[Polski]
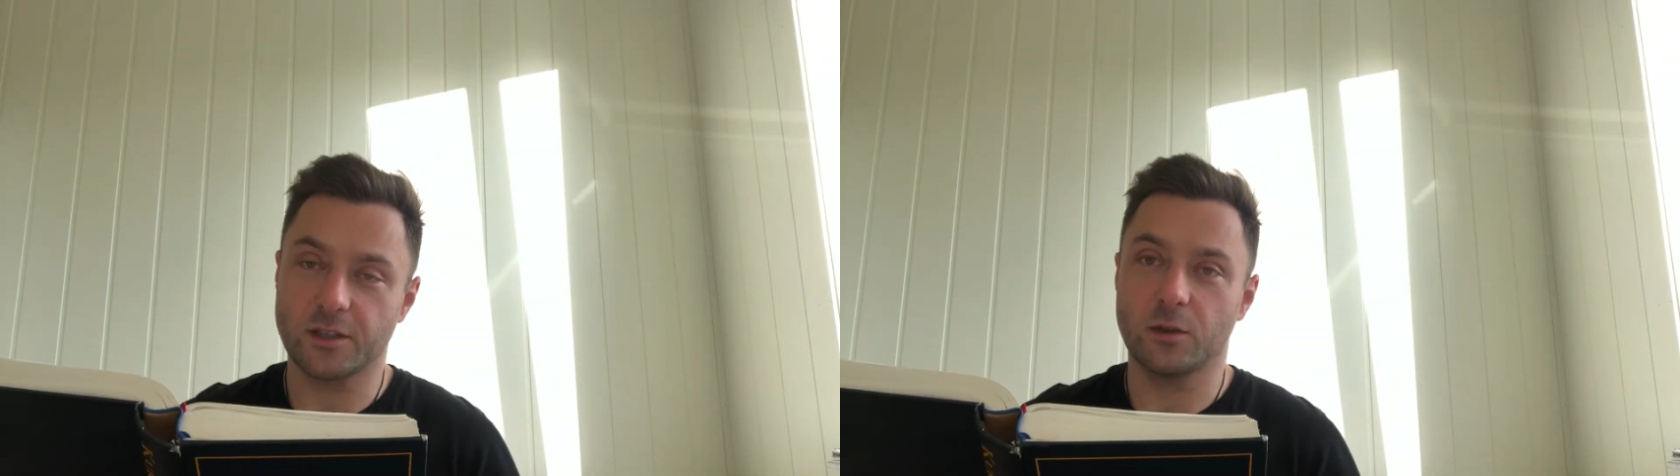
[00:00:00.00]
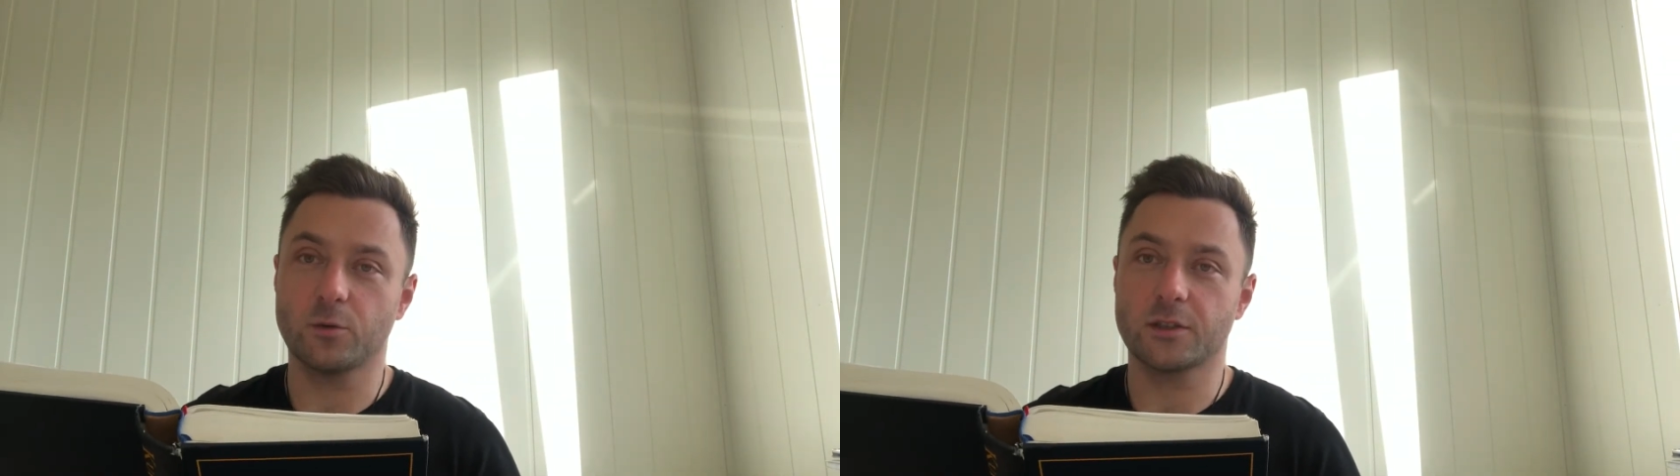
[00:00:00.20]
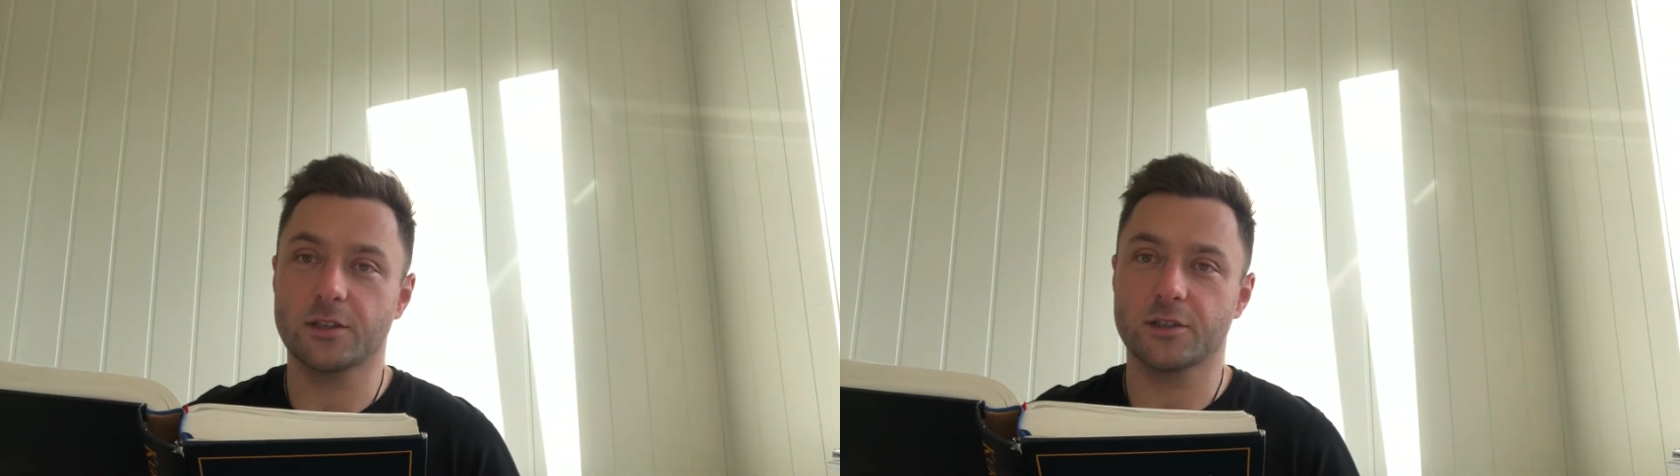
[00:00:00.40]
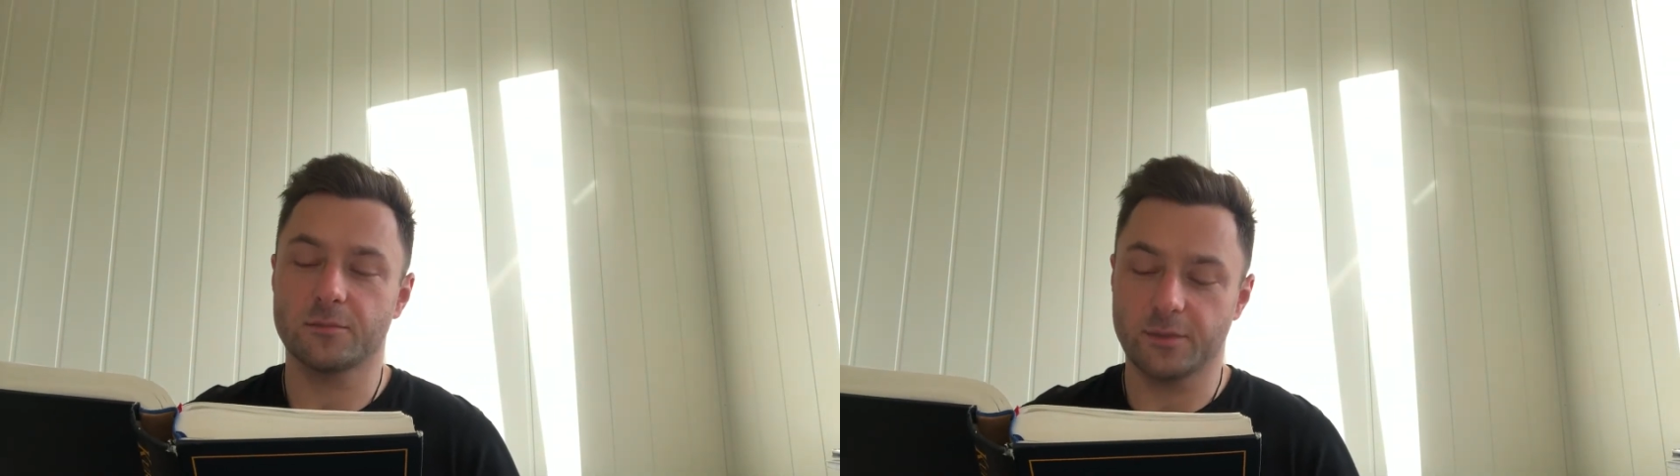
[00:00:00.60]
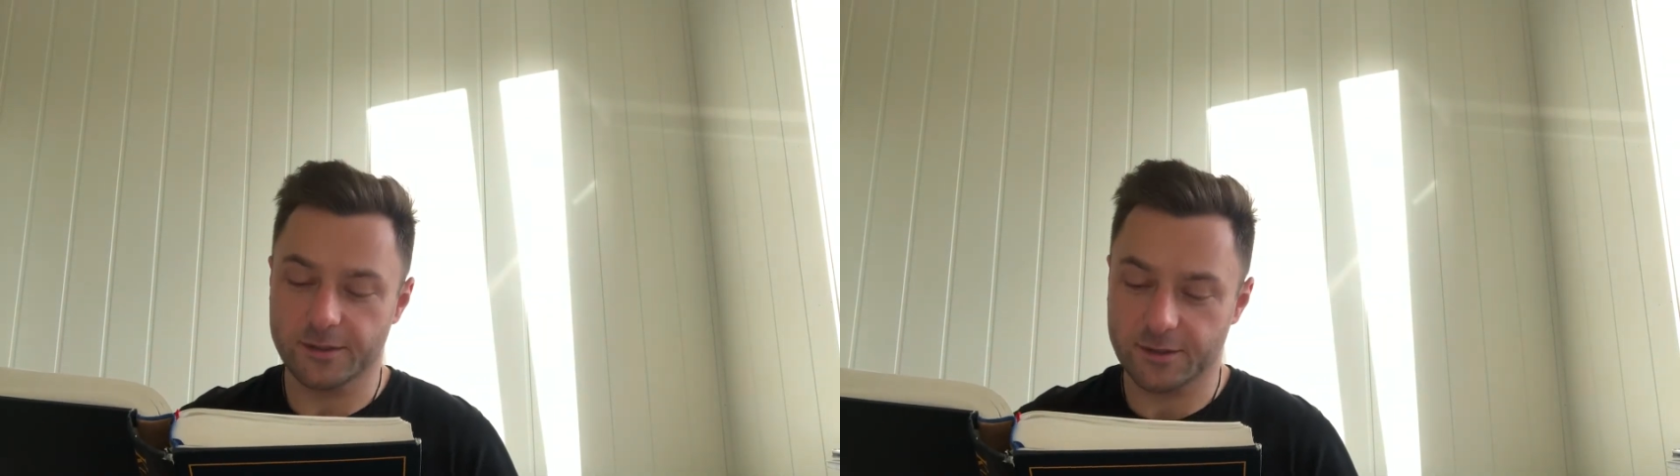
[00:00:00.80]
nauczać
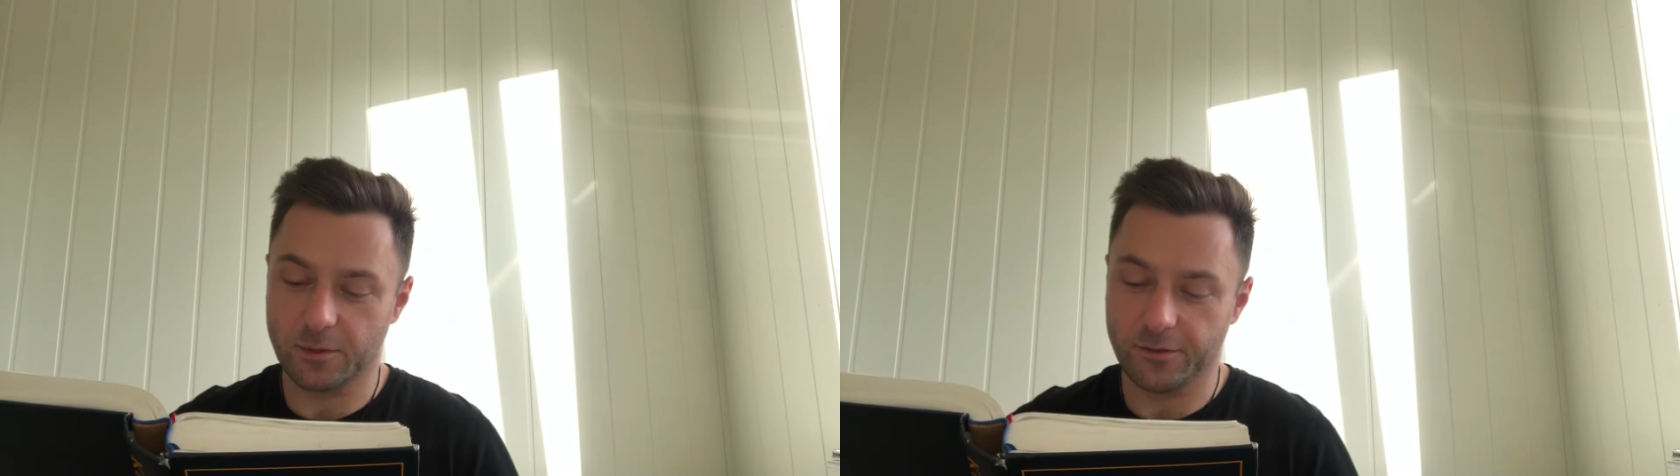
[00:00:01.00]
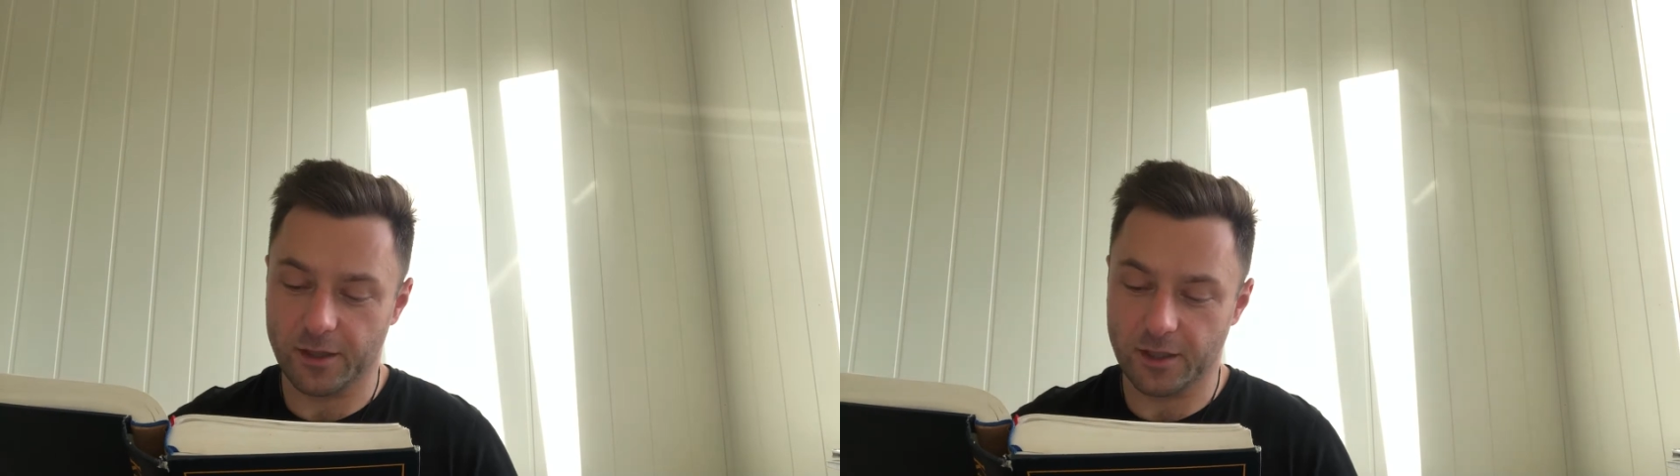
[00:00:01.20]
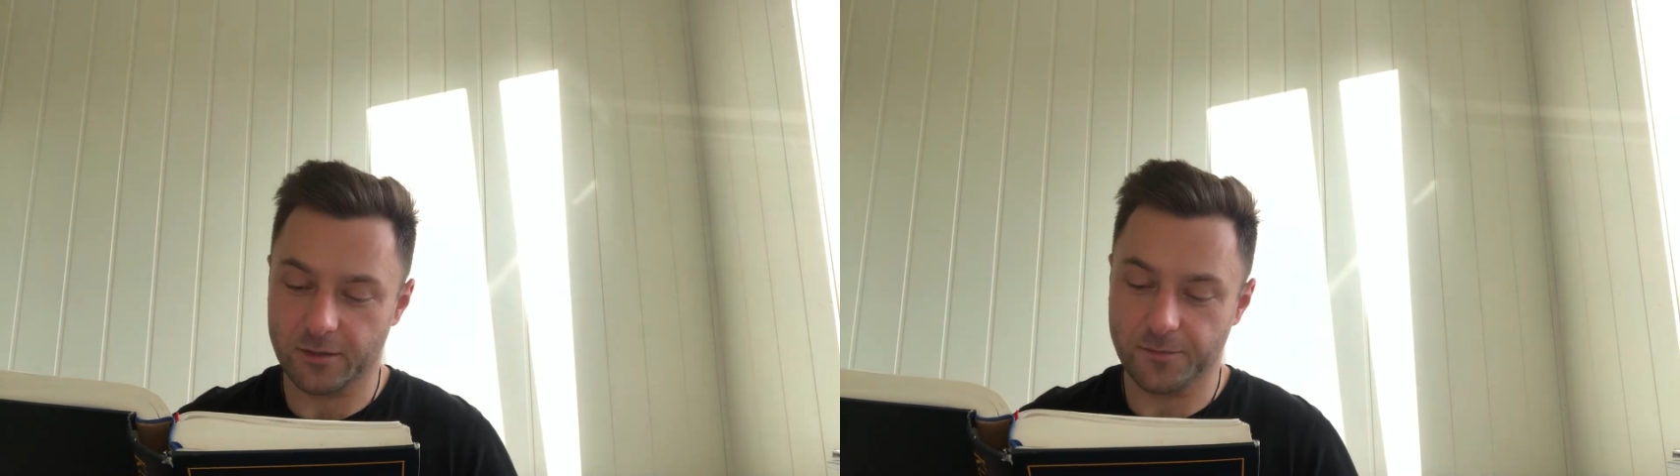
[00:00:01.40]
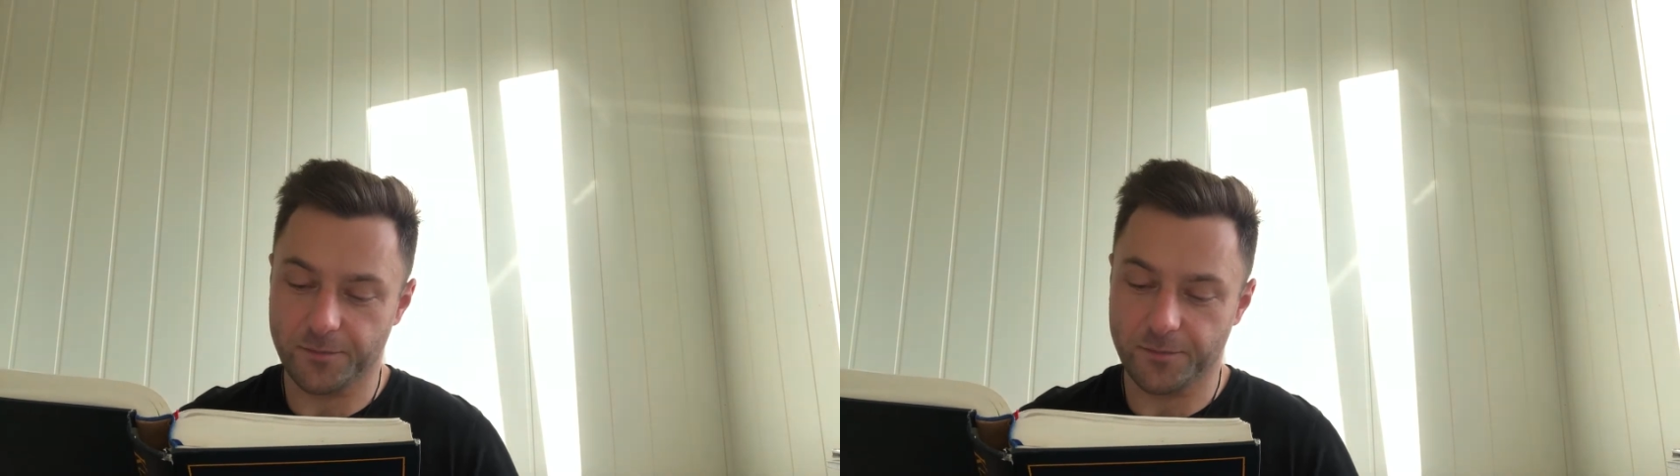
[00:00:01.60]
bez zbawienia?